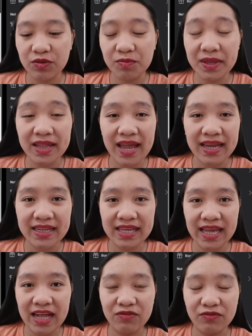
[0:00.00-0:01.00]
yung binayad
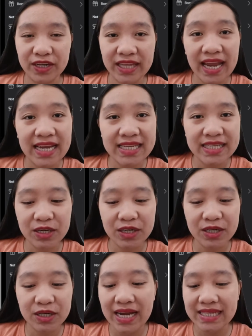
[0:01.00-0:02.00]
ni advertiser
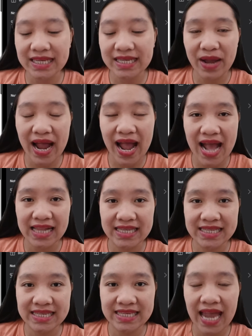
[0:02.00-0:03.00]
para sa mga
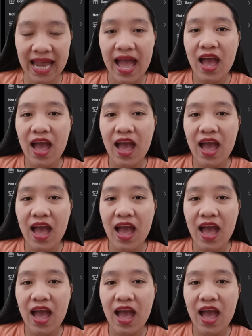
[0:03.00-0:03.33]
ads niya.